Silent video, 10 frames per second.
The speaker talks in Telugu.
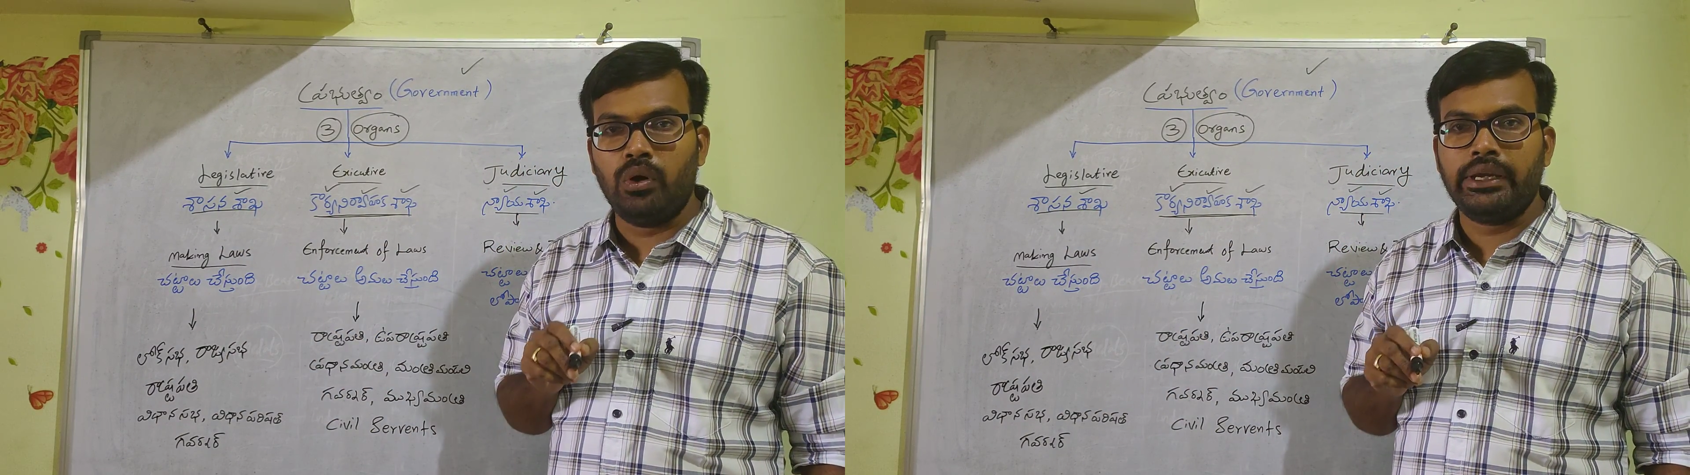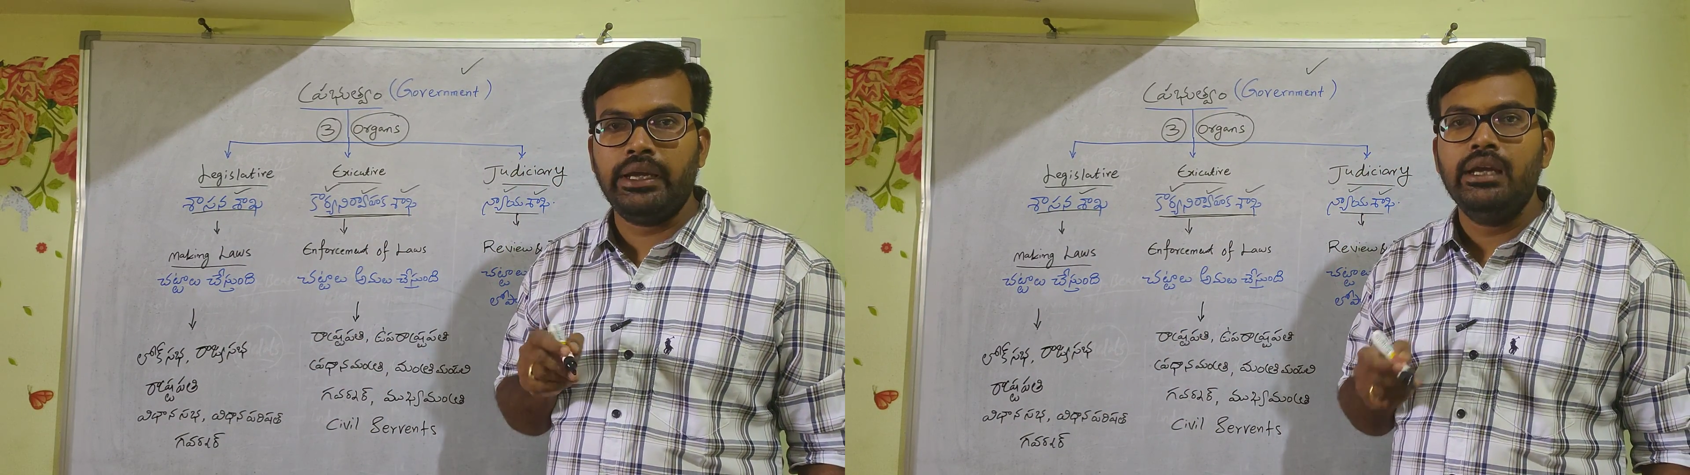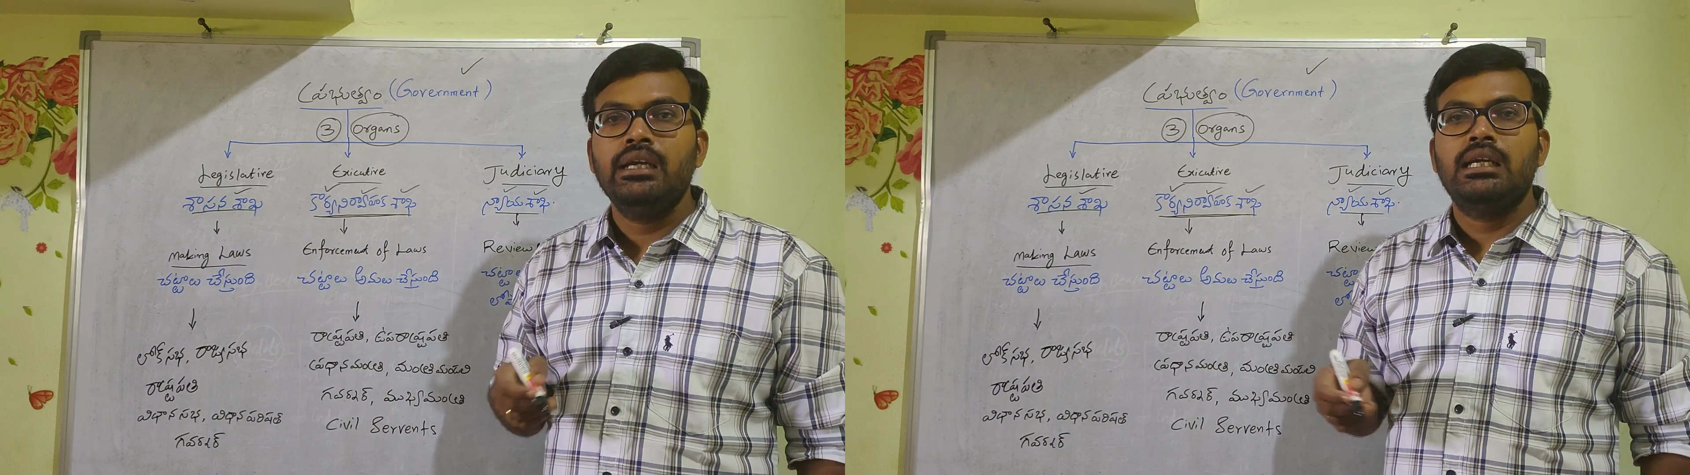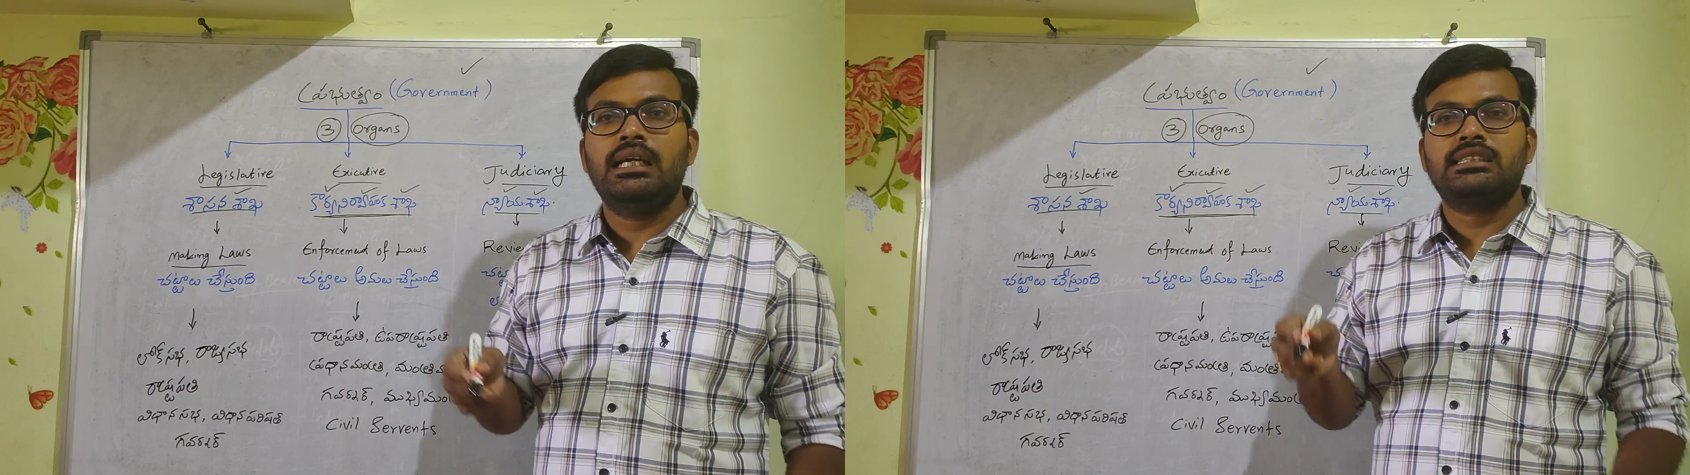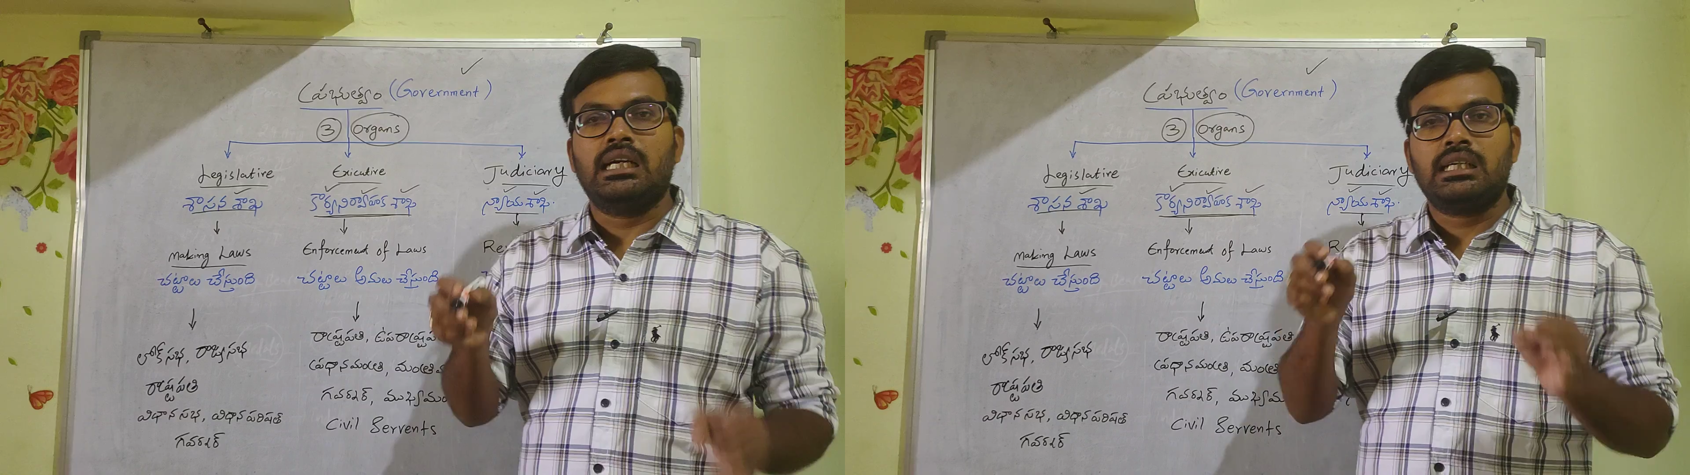ఓకే
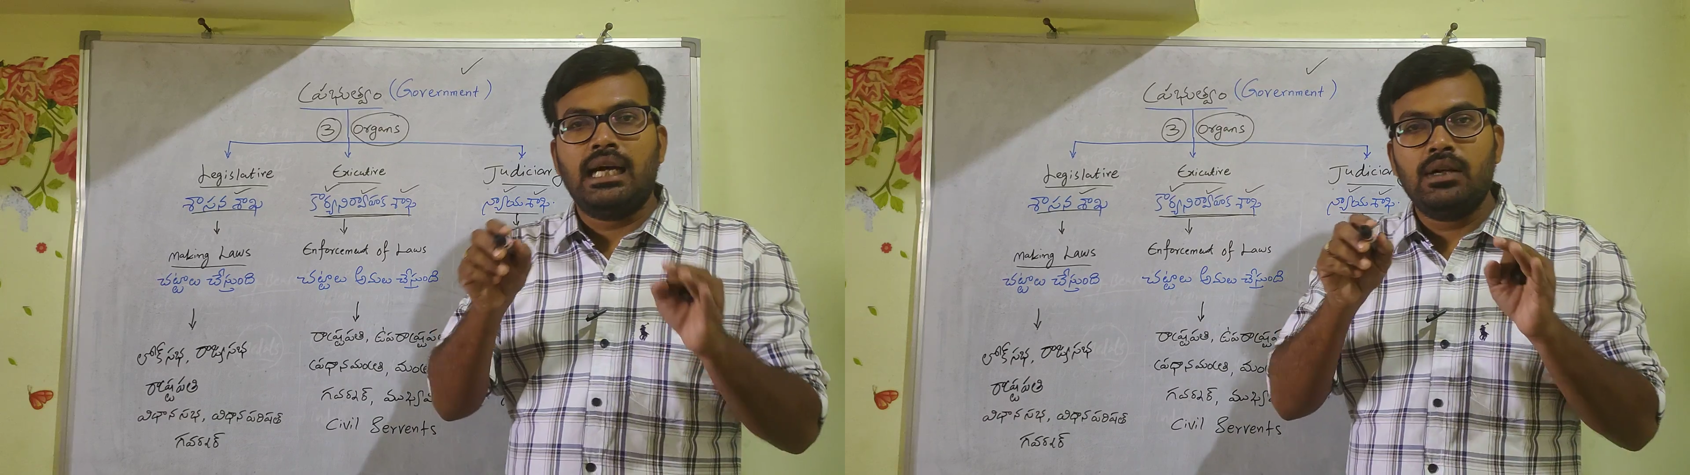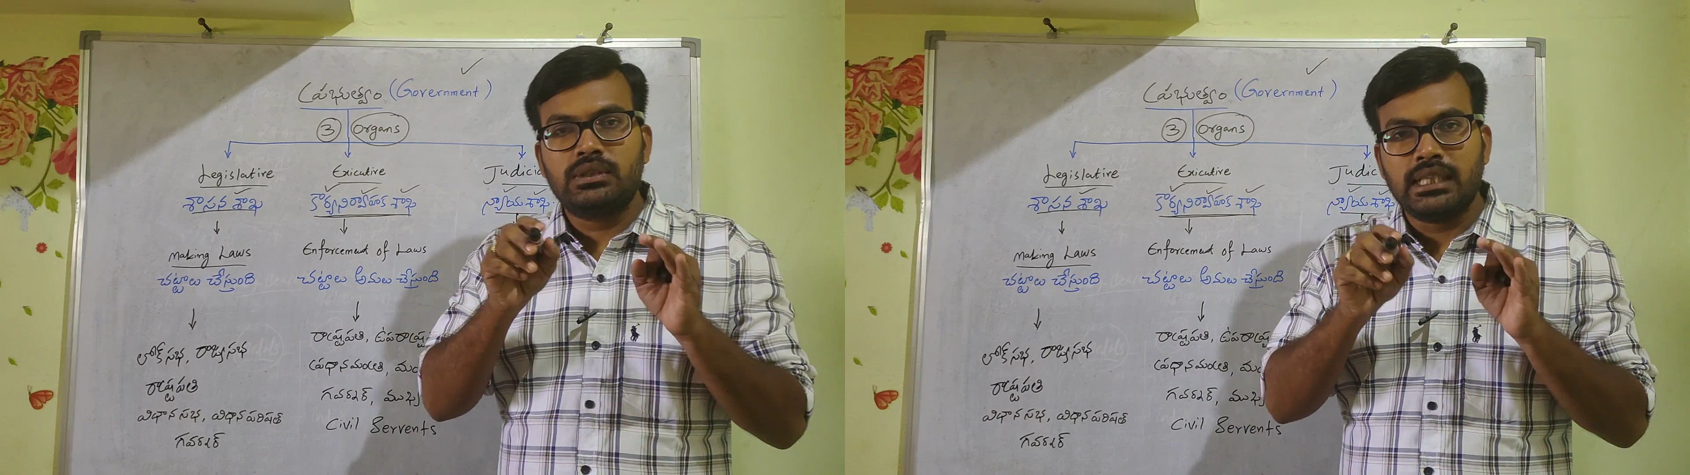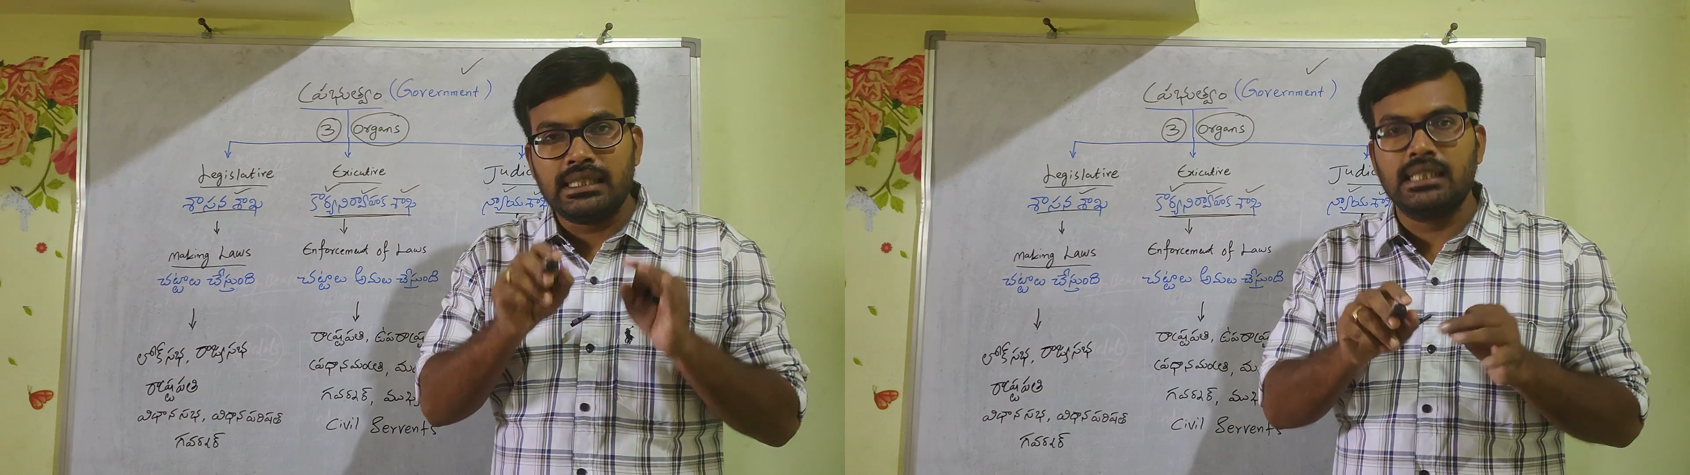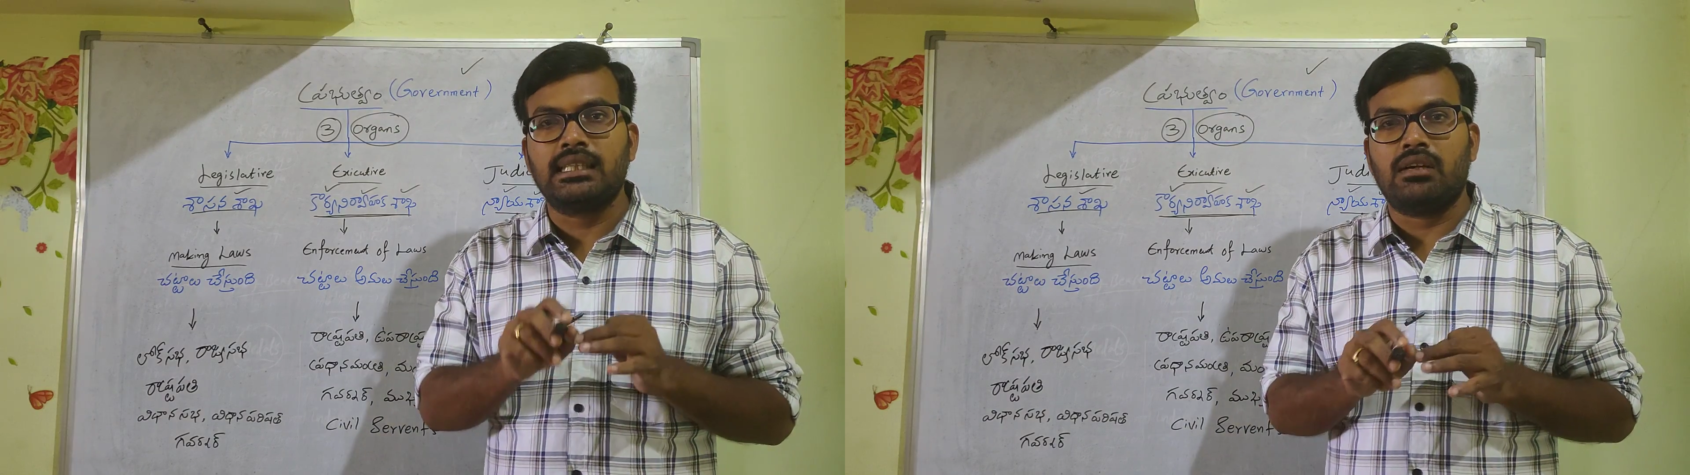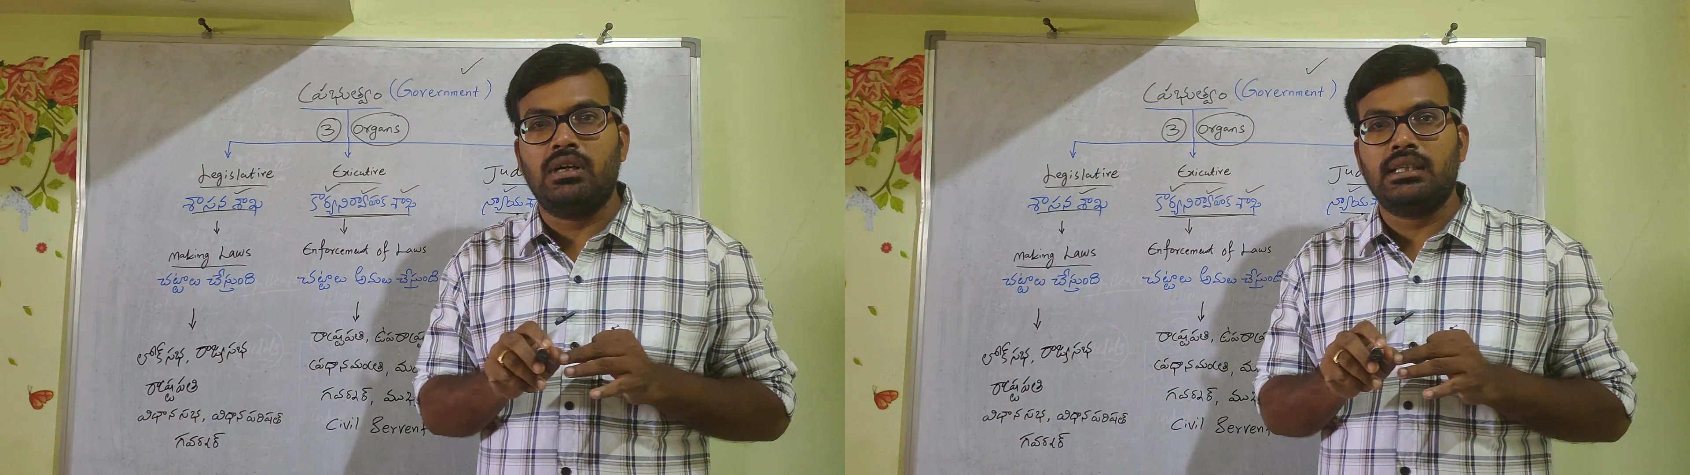ఇలా చట్టాలు చేసిన
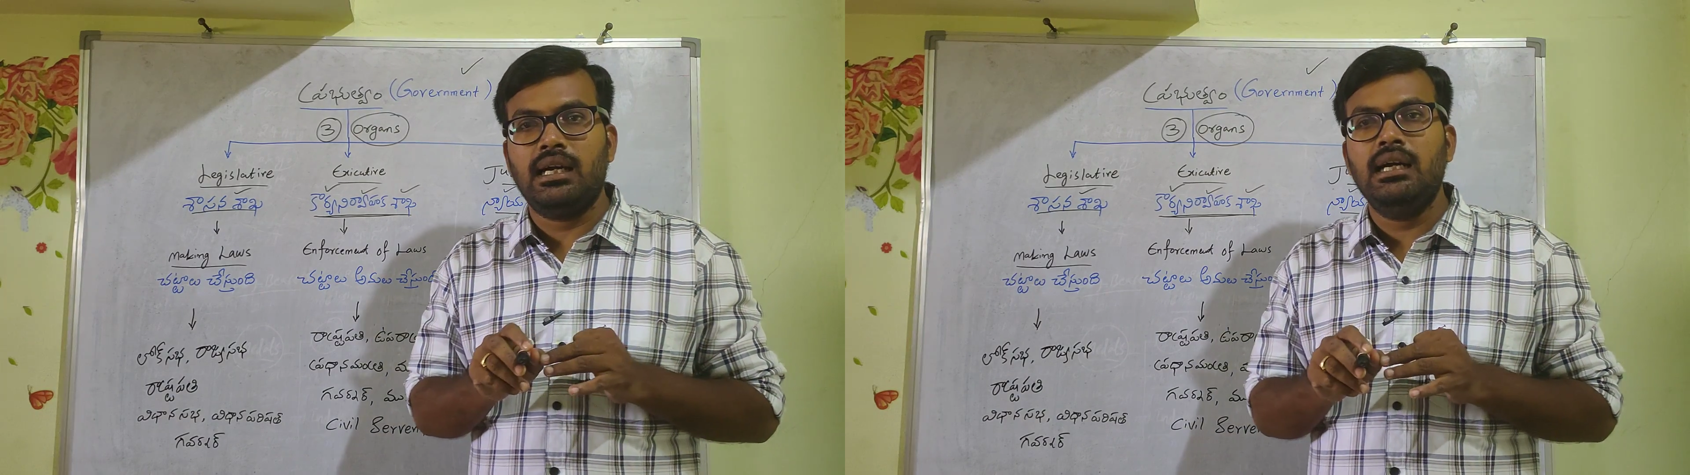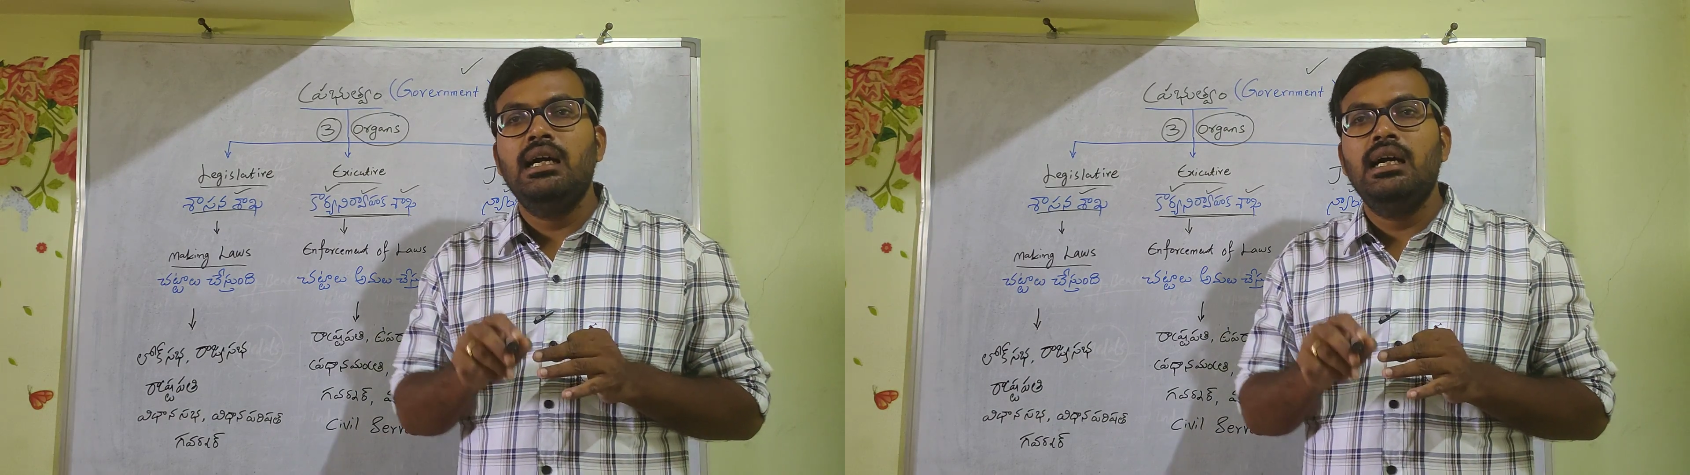తర్వాత